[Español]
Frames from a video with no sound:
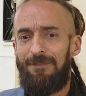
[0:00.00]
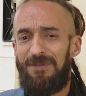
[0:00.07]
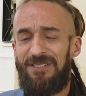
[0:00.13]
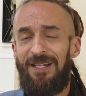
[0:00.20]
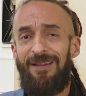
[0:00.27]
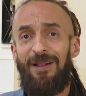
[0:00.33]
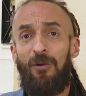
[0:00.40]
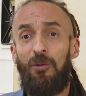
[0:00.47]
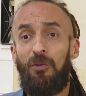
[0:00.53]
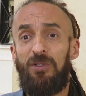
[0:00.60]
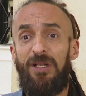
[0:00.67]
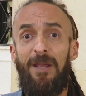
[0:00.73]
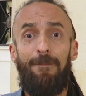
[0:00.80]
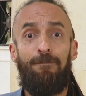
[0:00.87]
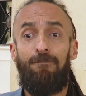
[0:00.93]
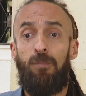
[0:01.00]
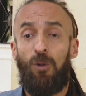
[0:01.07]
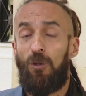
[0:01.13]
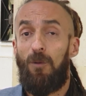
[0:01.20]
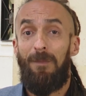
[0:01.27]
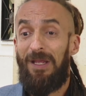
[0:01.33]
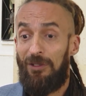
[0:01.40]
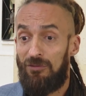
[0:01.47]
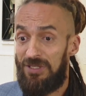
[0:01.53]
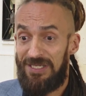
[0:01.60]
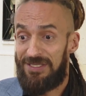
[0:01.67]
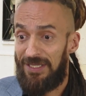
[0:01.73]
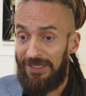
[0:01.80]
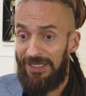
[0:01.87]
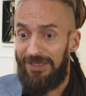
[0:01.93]
pues se reconoce que por lo menos
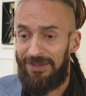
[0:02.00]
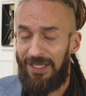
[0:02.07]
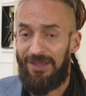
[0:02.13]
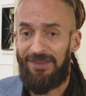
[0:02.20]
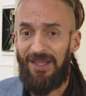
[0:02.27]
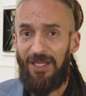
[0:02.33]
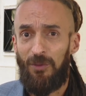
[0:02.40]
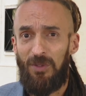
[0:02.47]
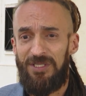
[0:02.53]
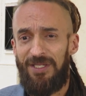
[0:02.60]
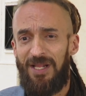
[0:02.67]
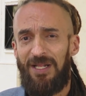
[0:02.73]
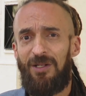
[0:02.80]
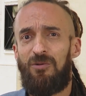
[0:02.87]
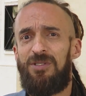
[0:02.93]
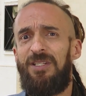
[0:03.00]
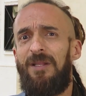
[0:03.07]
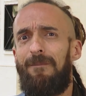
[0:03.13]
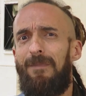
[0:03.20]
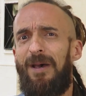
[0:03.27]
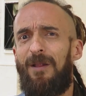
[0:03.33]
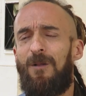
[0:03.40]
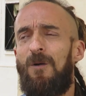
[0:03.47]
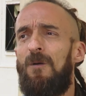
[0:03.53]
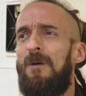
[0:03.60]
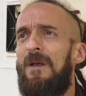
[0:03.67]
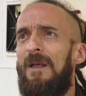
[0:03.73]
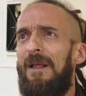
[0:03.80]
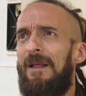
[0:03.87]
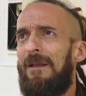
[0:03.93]
están intentando hacer algo. Sin embargo,
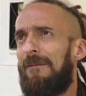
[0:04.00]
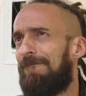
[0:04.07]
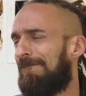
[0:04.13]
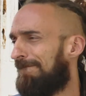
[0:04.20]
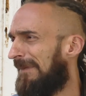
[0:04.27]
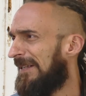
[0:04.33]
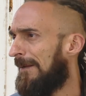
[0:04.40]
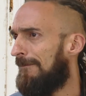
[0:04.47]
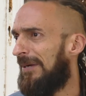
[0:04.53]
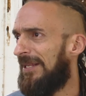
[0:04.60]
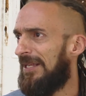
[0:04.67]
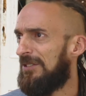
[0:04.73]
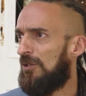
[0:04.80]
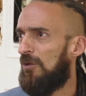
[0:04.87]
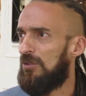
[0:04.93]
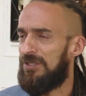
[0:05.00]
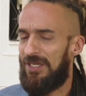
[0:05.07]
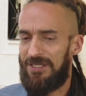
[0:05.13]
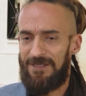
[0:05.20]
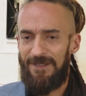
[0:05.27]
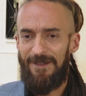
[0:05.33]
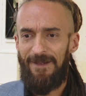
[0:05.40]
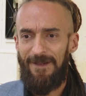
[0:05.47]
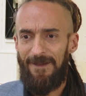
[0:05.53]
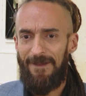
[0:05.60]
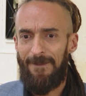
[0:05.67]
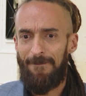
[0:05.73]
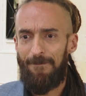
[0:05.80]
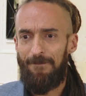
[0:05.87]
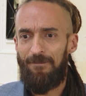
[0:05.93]
pasan varias cosas.
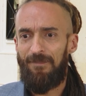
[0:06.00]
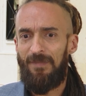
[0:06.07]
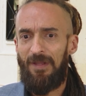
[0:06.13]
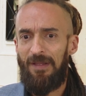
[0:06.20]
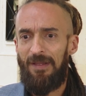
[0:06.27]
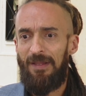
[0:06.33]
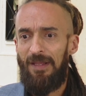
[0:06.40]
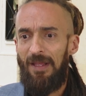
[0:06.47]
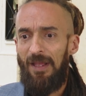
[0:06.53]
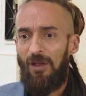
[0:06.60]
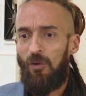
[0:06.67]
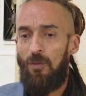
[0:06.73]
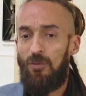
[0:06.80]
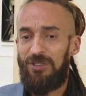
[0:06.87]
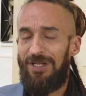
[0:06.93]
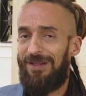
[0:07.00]
Como se